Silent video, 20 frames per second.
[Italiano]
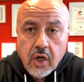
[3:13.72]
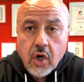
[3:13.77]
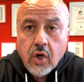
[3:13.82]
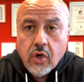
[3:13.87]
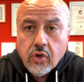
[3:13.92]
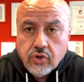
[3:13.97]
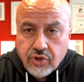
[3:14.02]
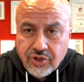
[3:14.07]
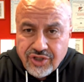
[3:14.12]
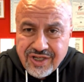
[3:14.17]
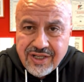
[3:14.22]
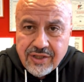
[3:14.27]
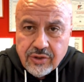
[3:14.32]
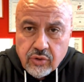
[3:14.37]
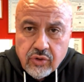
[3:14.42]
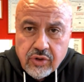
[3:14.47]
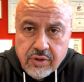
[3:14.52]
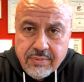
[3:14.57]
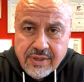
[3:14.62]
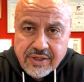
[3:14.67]
ho scelto
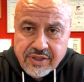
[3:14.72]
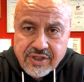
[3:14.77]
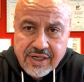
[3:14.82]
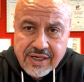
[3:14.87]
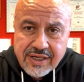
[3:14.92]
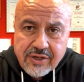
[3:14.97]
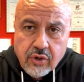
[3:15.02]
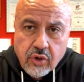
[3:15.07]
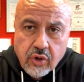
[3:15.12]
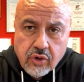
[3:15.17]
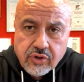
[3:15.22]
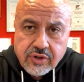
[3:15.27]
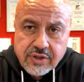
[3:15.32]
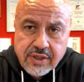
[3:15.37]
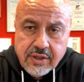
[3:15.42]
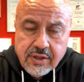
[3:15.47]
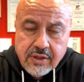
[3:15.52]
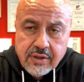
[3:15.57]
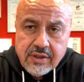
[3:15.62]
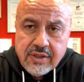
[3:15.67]
di mangiare
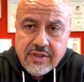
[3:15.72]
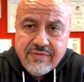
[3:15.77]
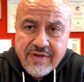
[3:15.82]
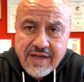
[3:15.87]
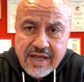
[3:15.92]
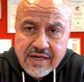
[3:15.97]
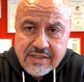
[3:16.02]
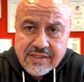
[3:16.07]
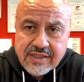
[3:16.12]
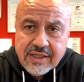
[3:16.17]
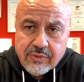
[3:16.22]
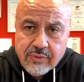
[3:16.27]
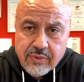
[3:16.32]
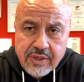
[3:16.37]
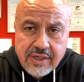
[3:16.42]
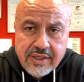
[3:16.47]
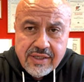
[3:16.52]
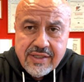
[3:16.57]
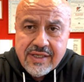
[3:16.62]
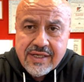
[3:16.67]
cose diverse da
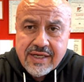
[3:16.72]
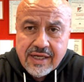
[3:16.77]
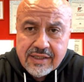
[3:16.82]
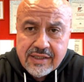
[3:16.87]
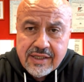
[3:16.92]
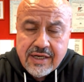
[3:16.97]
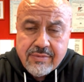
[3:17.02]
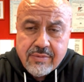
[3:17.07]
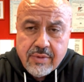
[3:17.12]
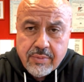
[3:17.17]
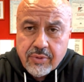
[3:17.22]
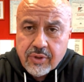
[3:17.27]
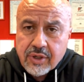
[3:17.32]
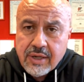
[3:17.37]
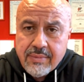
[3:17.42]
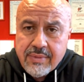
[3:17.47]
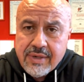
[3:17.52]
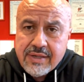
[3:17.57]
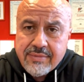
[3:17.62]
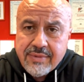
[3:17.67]
quelle indicate nel mio
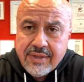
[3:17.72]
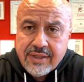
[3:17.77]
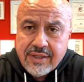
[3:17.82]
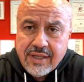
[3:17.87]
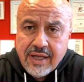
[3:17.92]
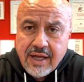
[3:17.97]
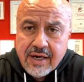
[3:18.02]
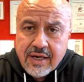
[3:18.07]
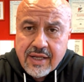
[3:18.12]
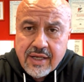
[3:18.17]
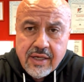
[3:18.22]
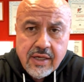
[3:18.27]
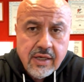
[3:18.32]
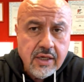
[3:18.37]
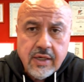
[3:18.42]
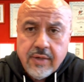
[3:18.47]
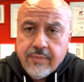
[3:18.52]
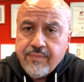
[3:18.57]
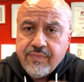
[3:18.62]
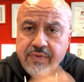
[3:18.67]
programma alimentare
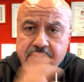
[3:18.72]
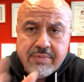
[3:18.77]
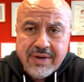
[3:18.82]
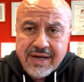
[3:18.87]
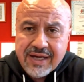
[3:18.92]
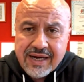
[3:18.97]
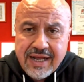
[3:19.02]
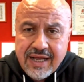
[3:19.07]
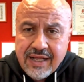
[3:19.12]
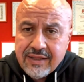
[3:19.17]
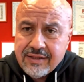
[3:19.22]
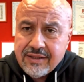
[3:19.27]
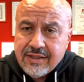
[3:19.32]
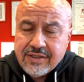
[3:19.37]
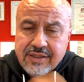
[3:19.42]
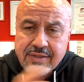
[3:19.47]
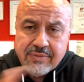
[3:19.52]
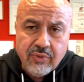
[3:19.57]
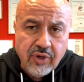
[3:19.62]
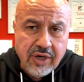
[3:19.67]
dimagrante,
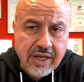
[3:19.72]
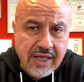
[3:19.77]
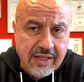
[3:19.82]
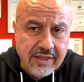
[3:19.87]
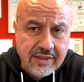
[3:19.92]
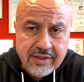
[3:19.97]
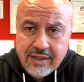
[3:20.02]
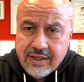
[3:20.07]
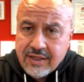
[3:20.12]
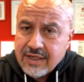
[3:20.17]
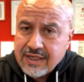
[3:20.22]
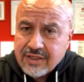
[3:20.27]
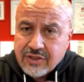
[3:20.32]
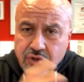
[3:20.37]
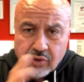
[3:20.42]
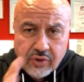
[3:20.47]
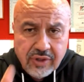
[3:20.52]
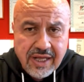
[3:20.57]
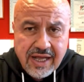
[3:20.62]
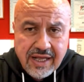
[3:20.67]
stimolante,
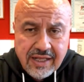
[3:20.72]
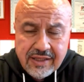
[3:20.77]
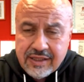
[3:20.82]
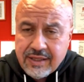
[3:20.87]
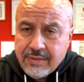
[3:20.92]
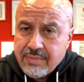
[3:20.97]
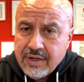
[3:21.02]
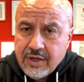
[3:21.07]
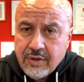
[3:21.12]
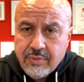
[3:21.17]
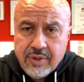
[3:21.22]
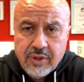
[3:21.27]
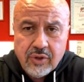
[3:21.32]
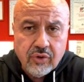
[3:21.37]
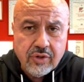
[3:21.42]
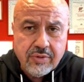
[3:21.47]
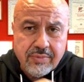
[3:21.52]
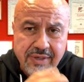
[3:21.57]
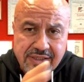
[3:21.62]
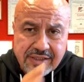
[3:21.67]
rassodante per l'aumento
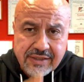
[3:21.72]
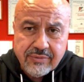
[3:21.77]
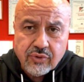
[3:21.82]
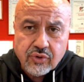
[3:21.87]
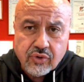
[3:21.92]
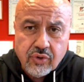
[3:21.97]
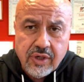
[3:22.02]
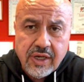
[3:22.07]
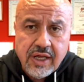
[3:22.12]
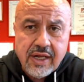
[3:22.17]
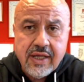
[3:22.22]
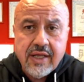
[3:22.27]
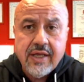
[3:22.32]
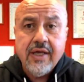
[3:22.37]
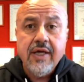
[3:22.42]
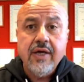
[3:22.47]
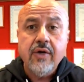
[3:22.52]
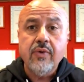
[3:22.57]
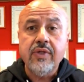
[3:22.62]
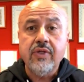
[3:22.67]
di massa muscolare.
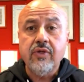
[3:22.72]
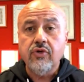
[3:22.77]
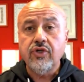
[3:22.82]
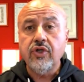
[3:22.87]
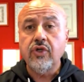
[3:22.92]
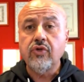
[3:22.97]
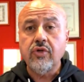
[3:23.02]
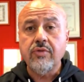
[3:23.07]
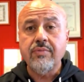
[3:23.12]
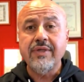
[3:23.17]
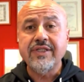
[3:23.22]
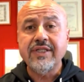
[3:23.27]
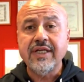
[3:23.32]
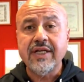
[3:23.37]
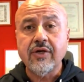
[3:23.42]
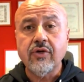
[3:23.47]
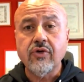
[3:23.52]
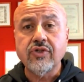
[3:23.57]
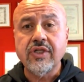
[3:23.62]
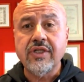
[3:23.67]
Quindi ho scelto di
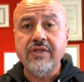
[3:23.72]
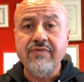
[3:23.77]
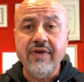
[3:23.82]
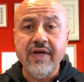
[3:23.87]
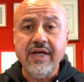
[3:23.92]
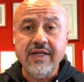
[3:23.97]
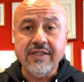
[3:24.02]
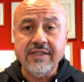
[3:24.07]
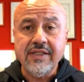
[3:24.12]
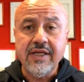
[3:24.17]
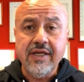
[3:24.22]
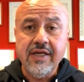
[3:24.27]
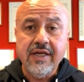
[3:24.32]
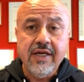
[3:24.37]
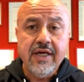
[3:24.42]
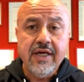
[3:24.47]
mangiare cose diverse